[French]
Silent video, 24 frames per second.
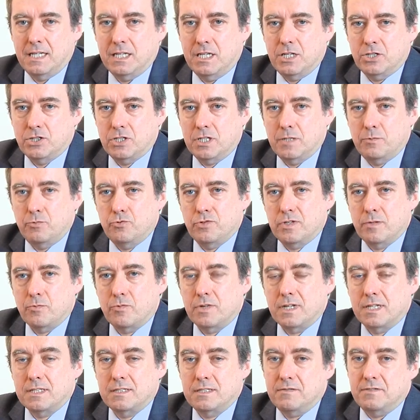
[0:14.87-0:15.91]
et j'ai débuté mon
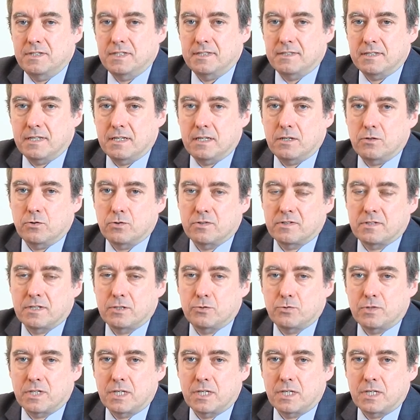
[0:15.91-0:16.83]
activité au sein du